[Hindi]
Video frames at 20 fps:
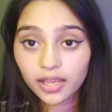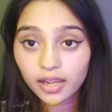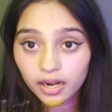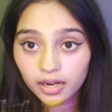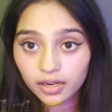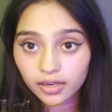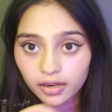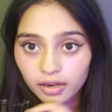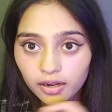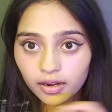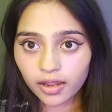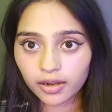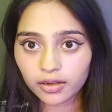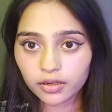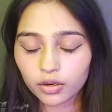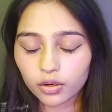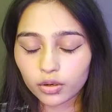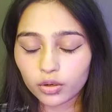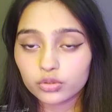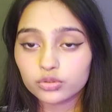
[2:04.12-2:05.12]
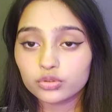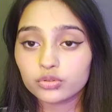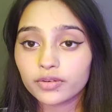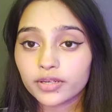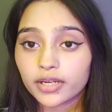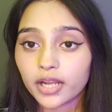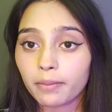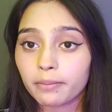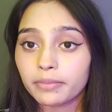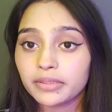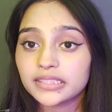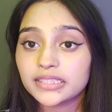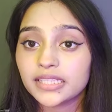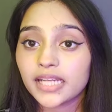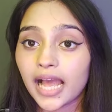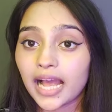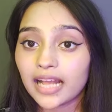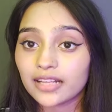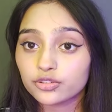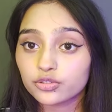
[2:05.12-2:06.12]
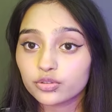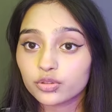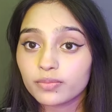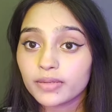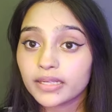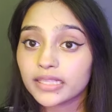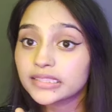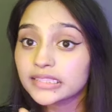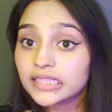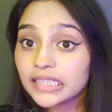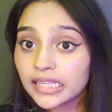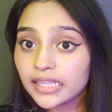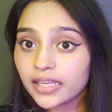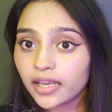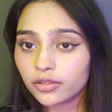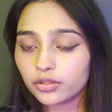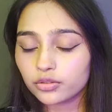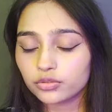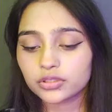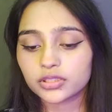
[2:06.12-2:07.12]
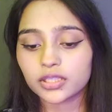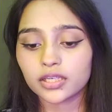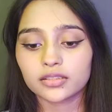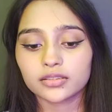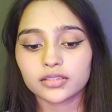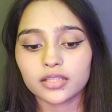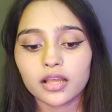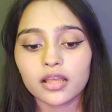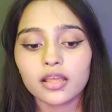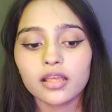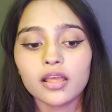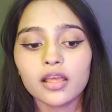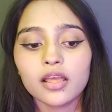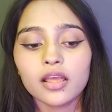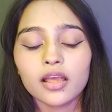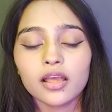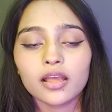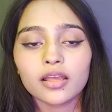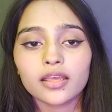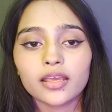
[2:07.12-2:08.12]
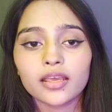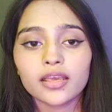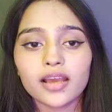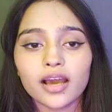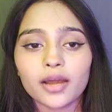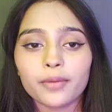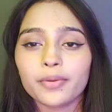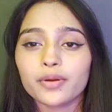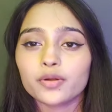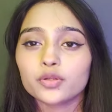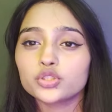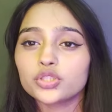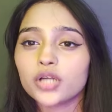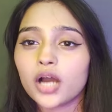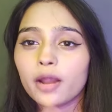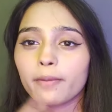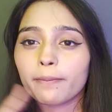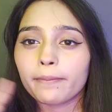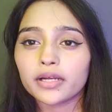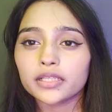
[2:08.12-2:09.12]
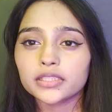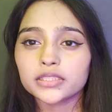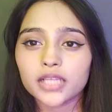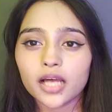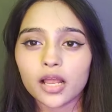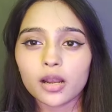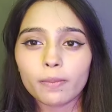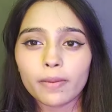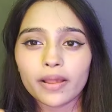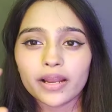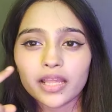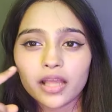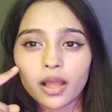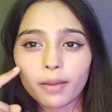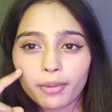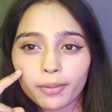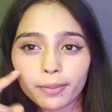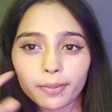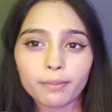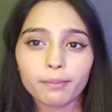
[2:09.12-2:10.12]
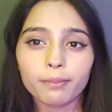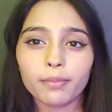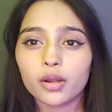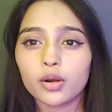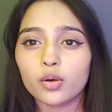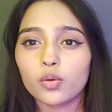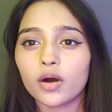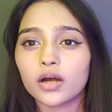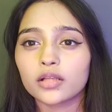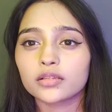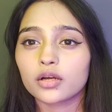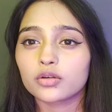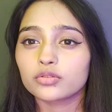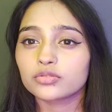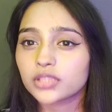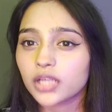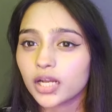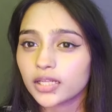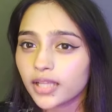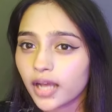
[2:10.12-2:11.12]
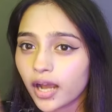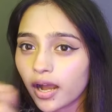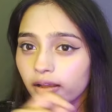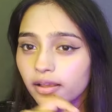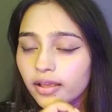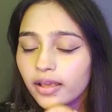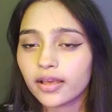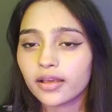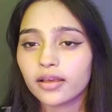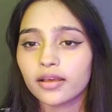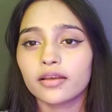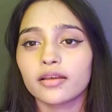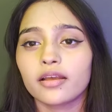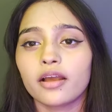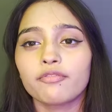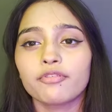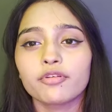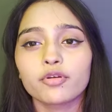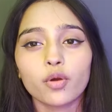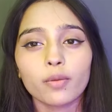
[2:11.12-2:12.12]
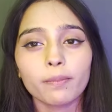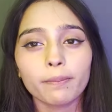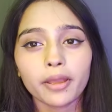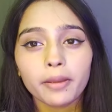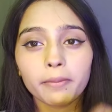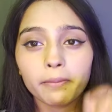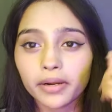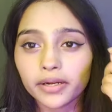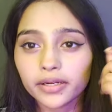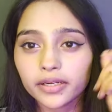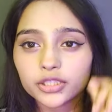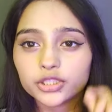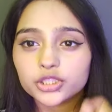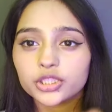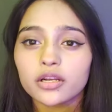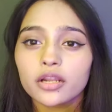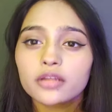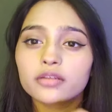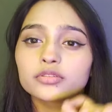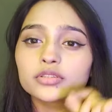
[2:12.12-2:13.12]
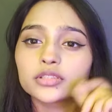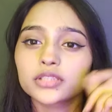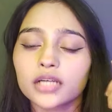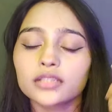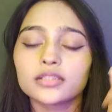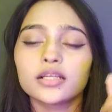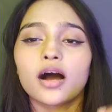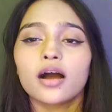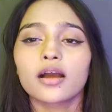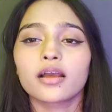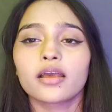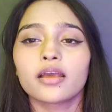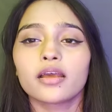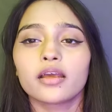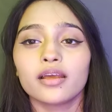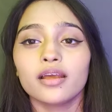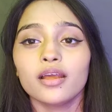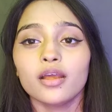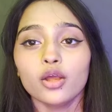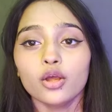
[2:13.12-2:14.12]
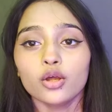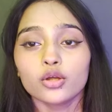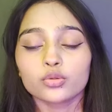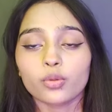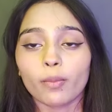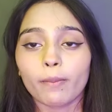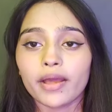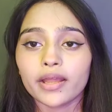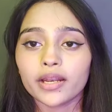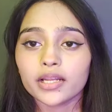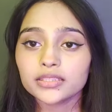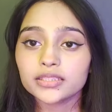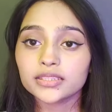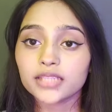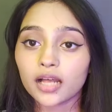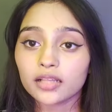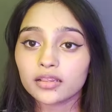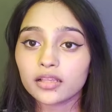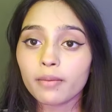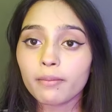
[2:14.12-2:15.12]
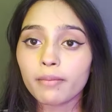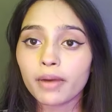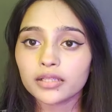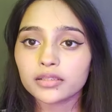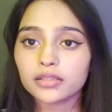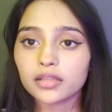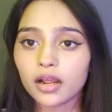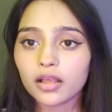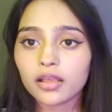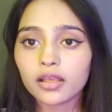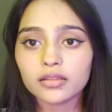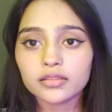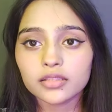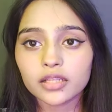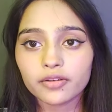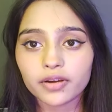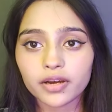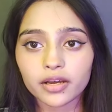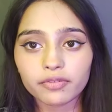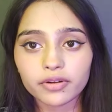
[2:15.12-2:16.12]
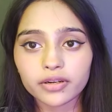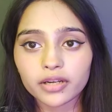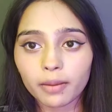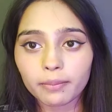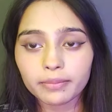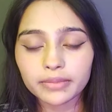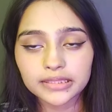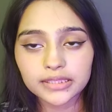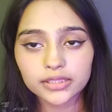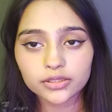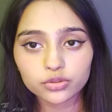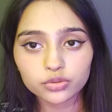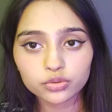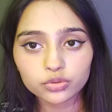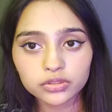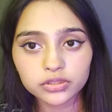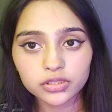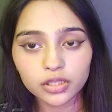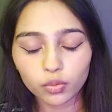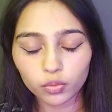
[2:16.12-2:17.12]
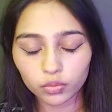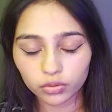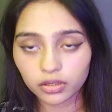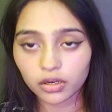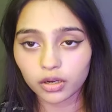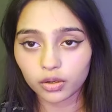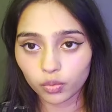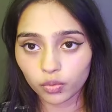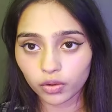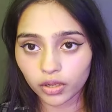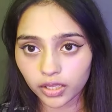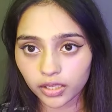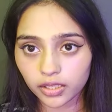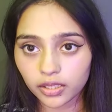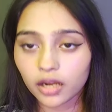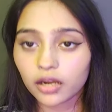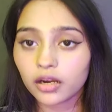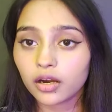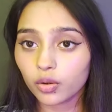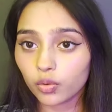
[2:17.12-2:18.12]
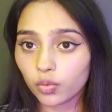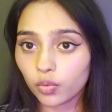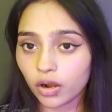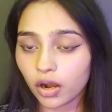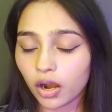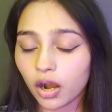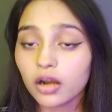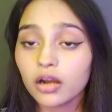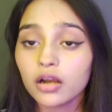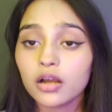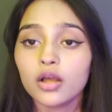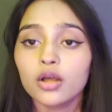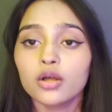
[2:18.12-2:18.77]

ये अंडरलाइन कर लो जो विटामिन सी एक्चुअल में इसलिए यूज़ करते हैं कि यार मेरे को चार पाँच साल पहले यहाँ पे पिंपल हुआ था उसका दाग है या फिर कोई पिगमेंटेशन है उसका दाग है तो मैं ना ज़्यादा मात्रा के अंदर अगर विटामिन सी यूज़ करूँगी या करूँगा